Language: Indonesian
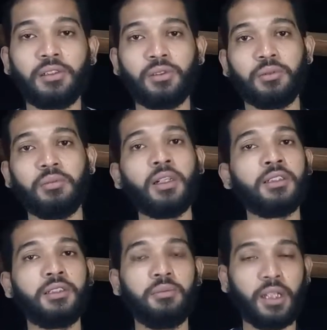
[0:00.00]
Cuma
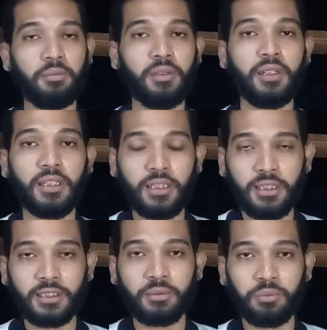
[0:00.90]
si Blackbeard ini
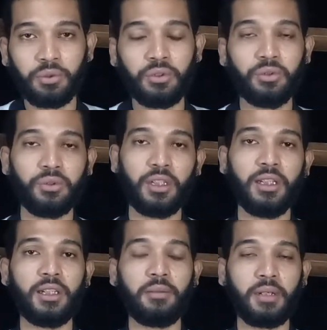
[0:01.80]
disebut juga
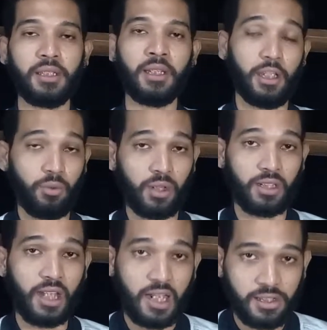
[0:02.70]
namanya Edward
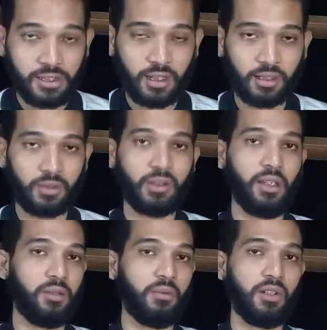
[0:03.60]
Touch atau
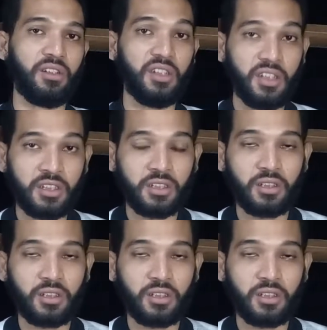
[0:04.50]
Edward Teach,